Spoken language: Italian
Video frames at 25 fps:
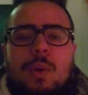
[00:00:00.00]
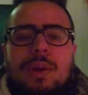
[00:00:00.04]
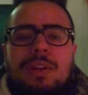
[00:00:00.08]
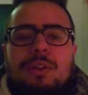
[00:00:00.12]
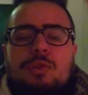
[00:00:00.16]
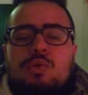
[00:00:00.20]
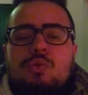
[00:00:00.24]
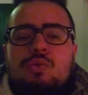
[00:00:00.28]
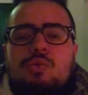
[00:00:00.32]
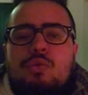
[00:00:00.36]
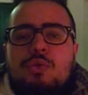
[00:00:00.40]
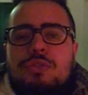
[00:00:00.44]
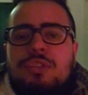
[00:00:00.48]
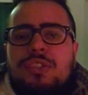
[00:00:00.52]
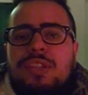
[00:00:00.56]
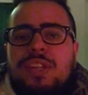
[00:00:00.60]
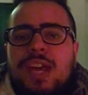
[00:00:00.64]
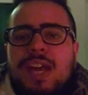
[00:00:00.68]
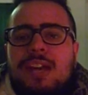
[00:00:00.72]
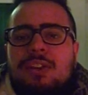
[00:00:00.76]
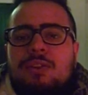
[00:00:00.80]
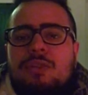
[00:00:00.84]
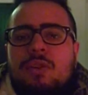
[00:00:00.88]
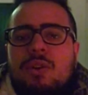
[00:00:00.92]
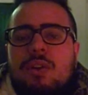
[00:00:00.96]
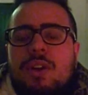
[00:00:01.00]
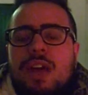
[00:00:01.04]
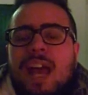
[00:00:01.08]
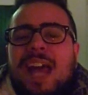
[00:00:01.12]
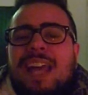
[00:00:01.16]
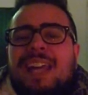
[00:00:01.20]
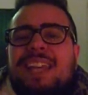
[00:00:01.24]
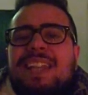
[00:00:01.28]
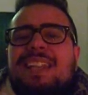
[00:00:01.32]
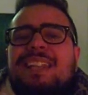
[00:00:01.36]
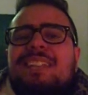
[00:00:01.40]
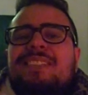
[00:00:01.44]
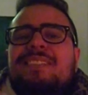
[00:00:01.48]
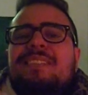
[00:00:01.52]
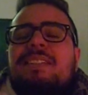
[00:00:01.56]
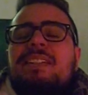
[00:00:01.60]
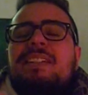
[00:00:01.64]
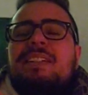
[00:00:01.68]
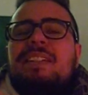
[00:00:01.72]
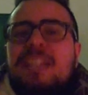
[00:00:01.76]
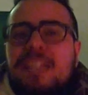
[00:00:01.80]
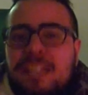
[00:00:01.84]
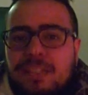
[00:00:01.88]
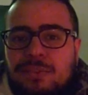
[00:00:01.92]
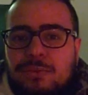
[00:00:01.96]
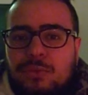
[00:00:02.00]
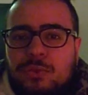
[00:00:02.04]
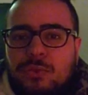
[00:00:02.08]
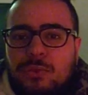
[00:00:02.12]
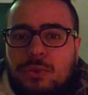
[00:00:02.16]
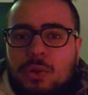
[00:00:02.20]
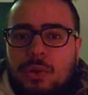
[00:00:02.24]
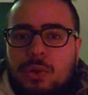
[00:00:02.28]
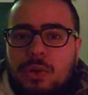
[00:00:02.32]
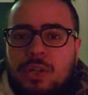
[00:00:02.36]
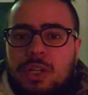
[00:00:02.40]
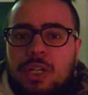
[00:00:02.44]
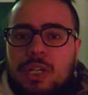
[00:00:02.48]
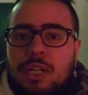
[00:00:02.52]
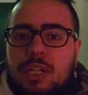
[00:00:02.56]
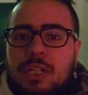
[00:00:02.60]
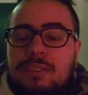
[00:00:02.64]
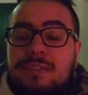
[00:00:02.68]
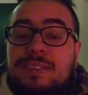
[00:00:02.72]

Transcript: qualcuno si arroga il diritto